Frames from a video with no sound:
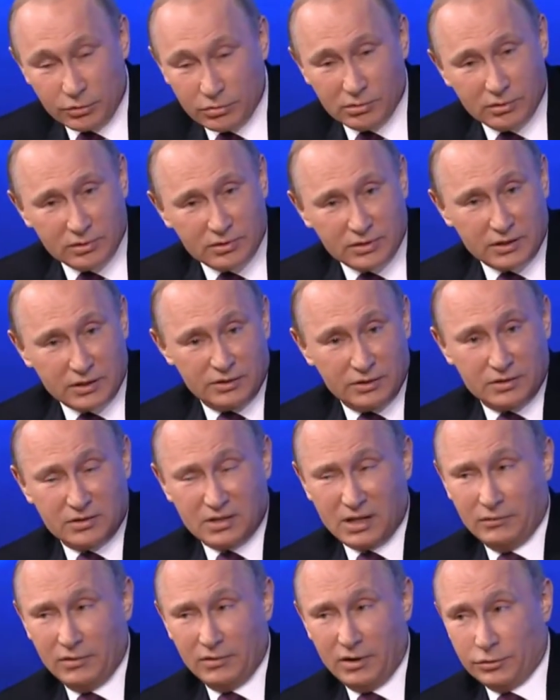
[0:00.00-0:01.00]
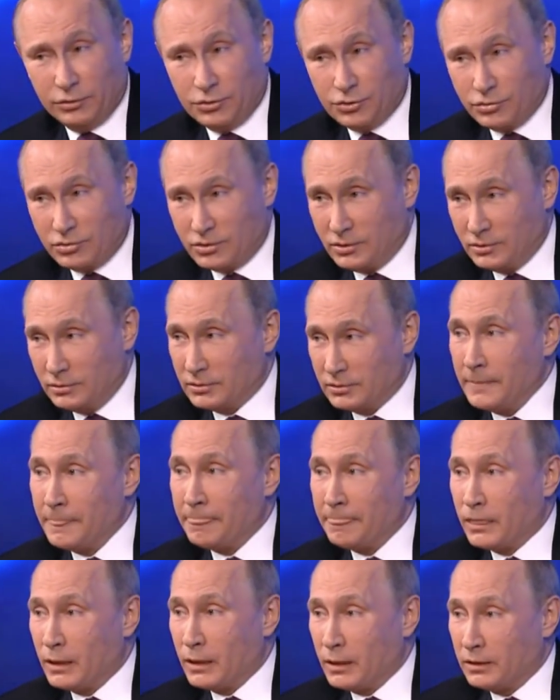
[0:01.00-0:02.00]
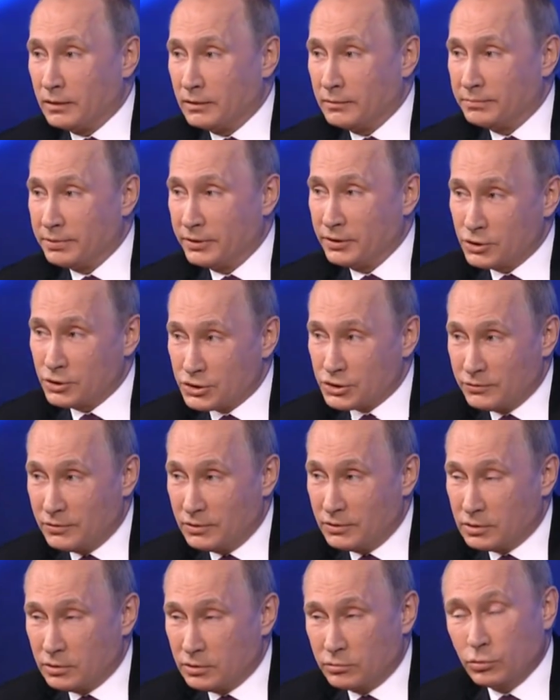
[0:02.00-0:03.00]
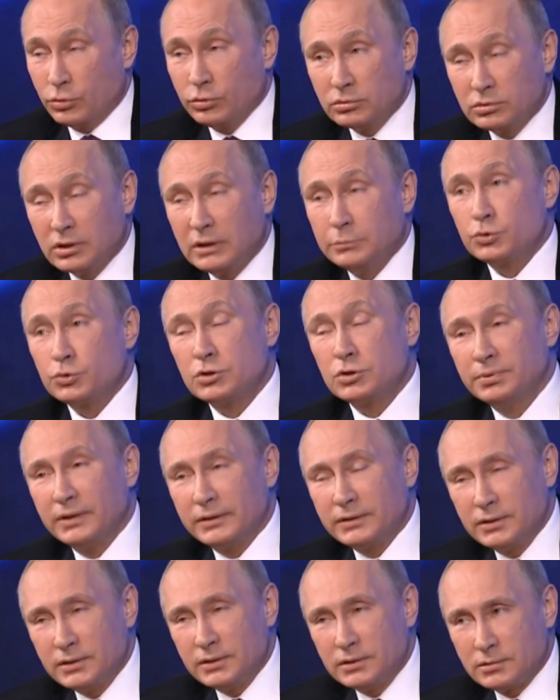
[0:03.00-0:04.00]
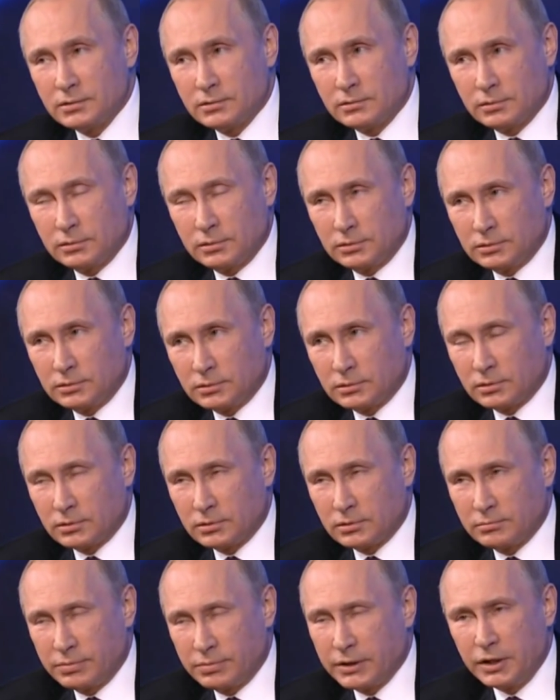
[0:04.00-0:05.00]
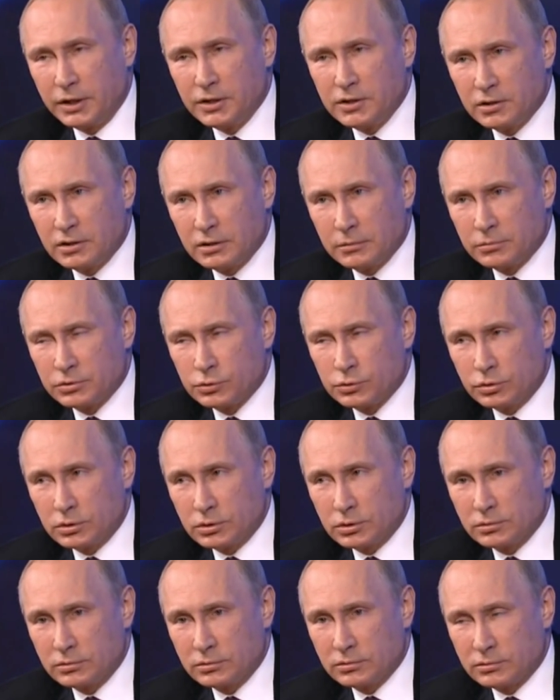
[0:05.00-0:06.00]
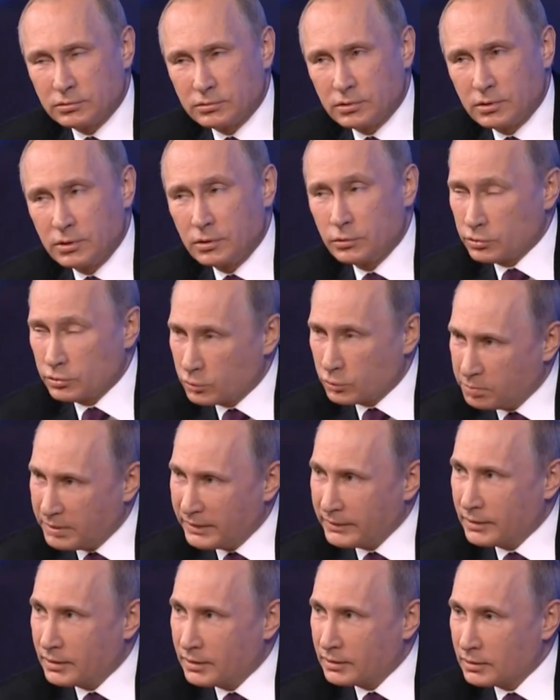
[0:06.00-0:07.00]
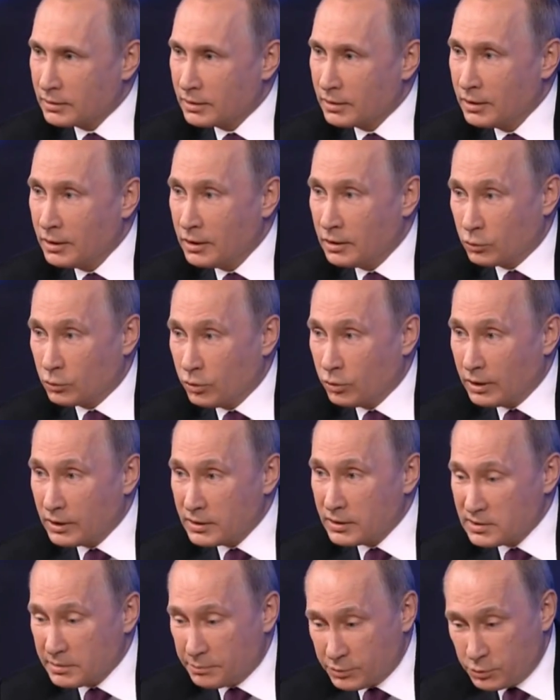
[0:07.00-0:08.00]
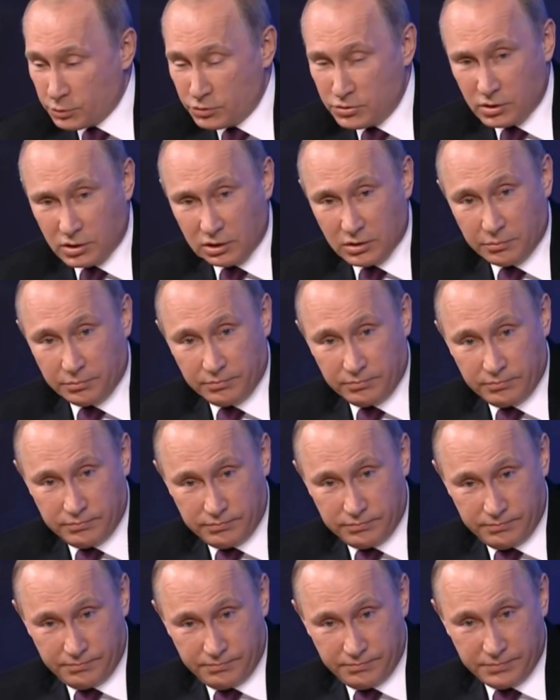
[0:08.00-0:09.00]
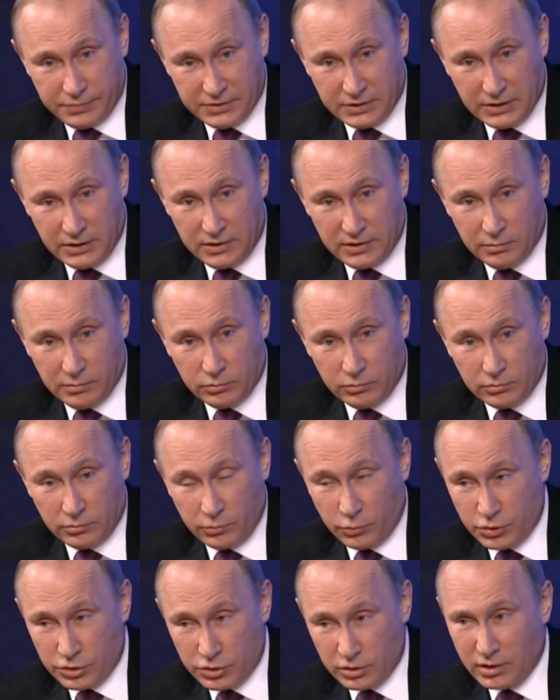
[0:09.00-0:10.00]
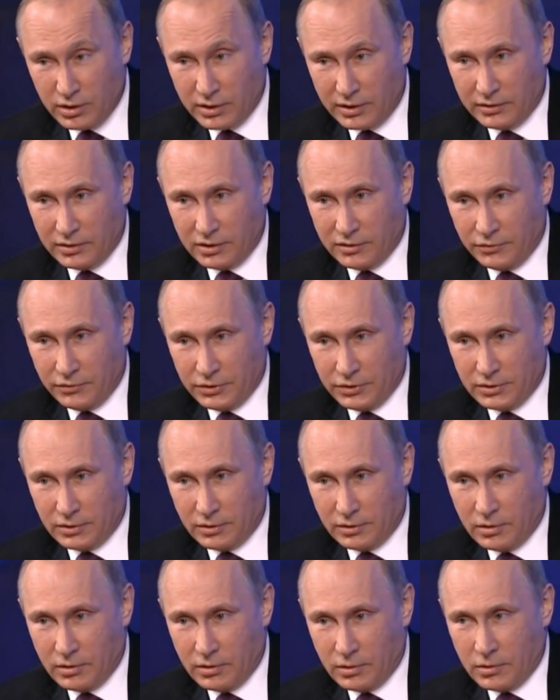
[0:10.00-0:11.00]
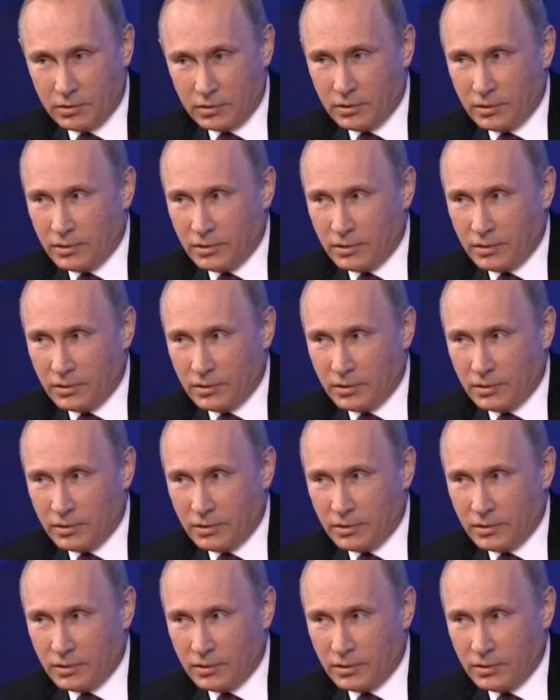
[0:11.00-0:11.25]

Я, кстати, не заставлял ничего делать. А, придерживаете. но «Ну, нам нужно платить э, по кредитам скоро. Я говорю, понятно. Ну а если по зусекам поскрестим, можно на рынок выйти?